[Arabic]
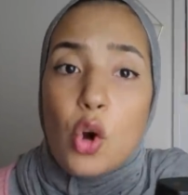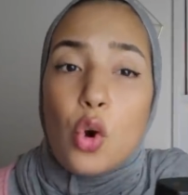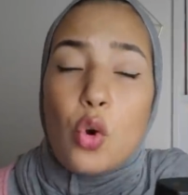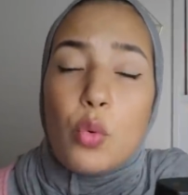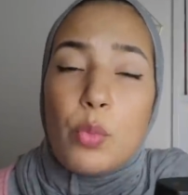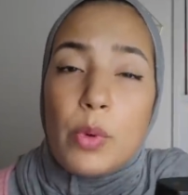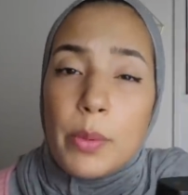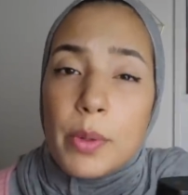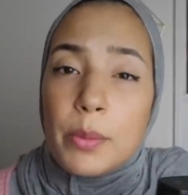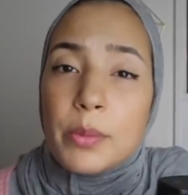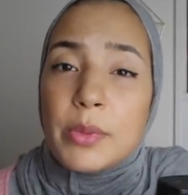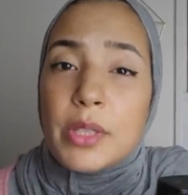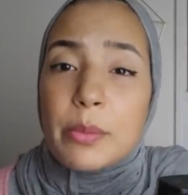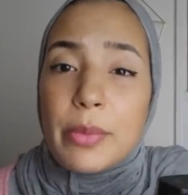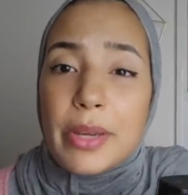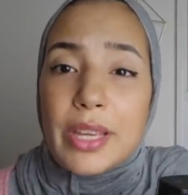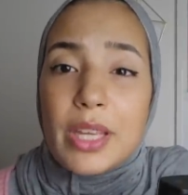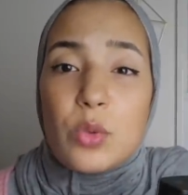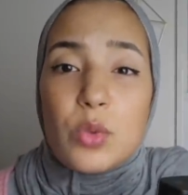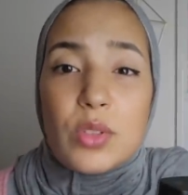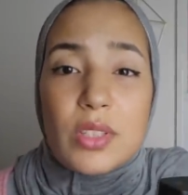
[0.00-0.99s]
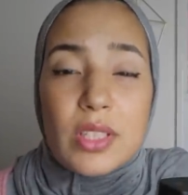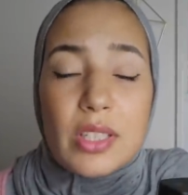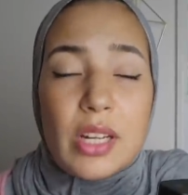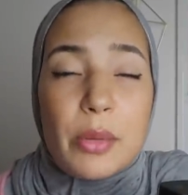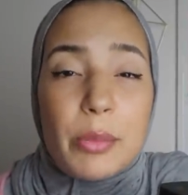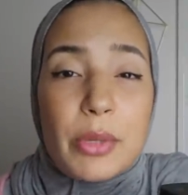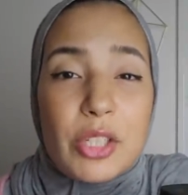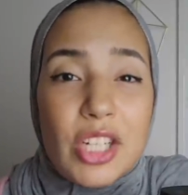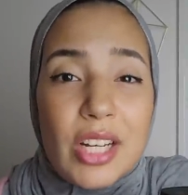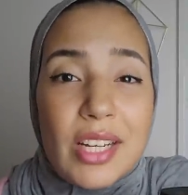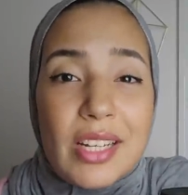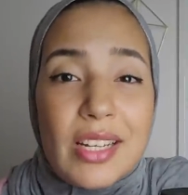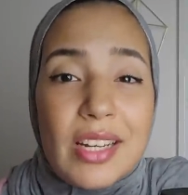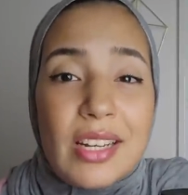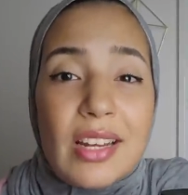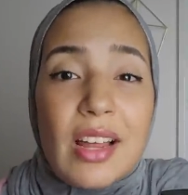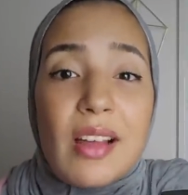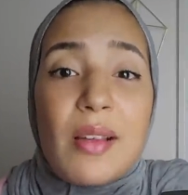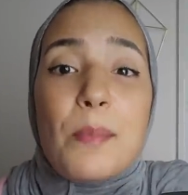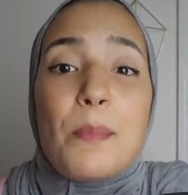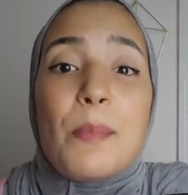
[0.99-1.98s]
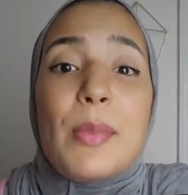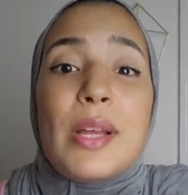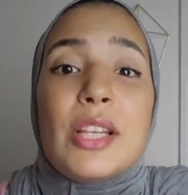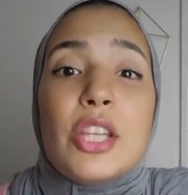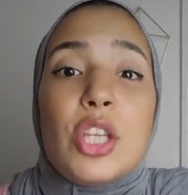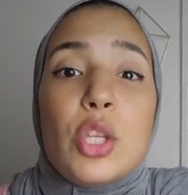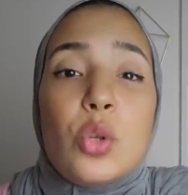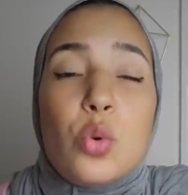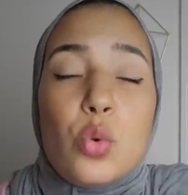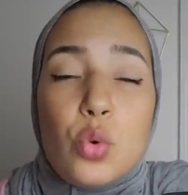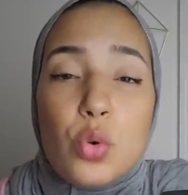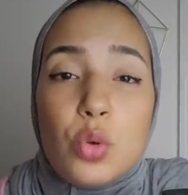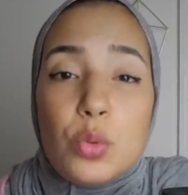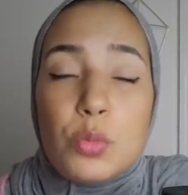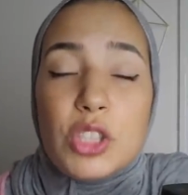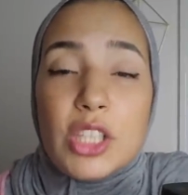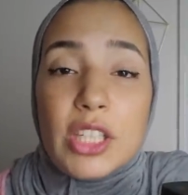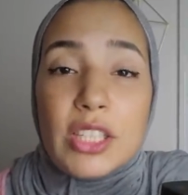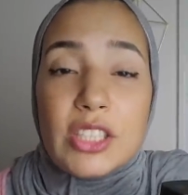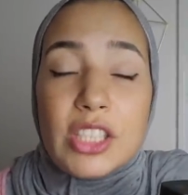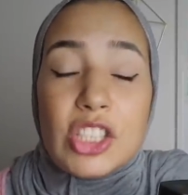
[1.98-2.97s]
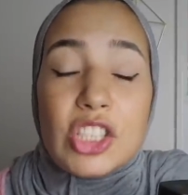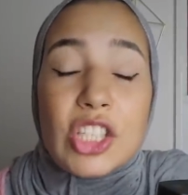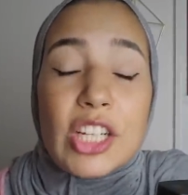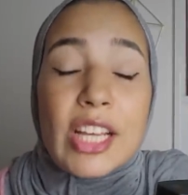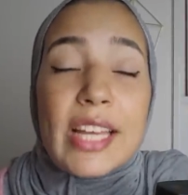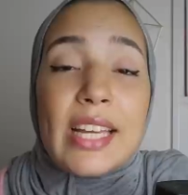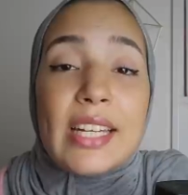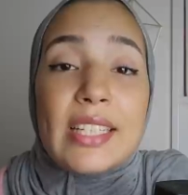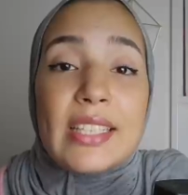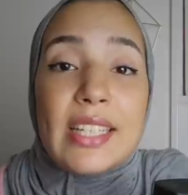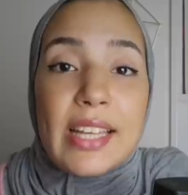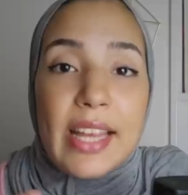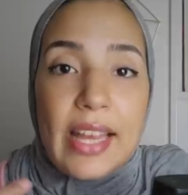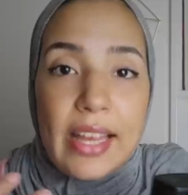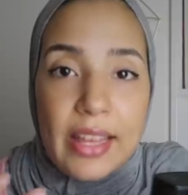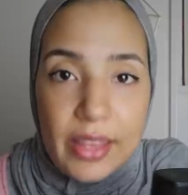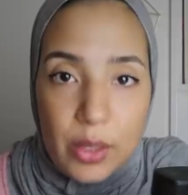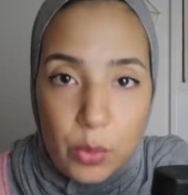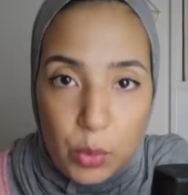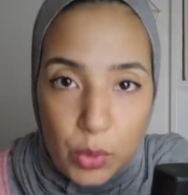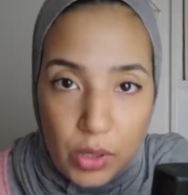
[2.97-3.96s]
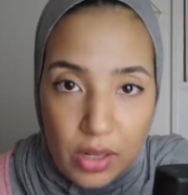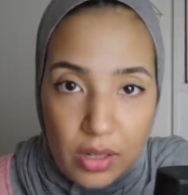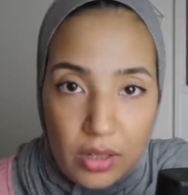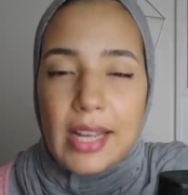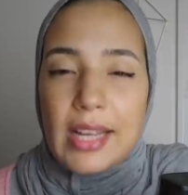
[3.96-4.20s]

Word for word: وبابا ديما كيوصينا باش اننا ما نديروهمش حيتاش غير تيأذيونا